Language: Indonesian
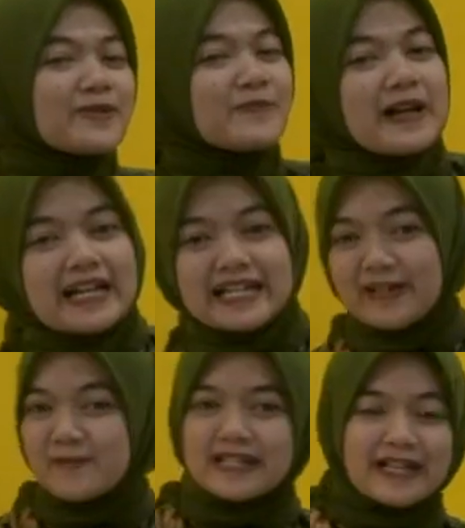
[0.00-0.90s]
berjumpa
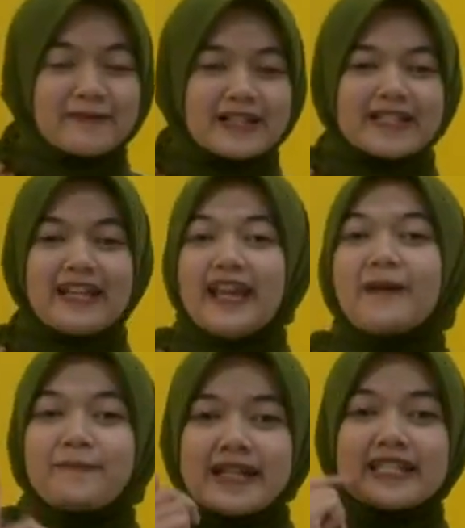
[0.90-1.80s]
lagi bersama
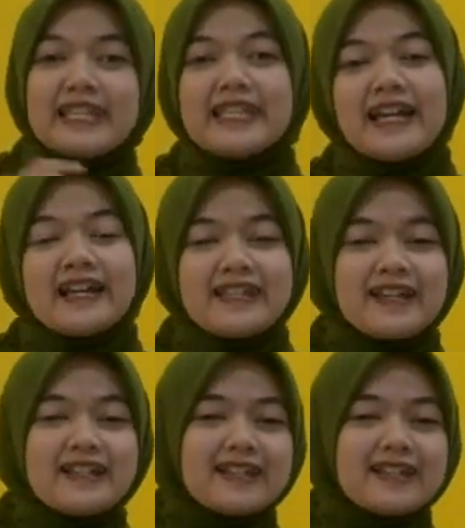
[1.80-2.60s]
saya pastinya hanya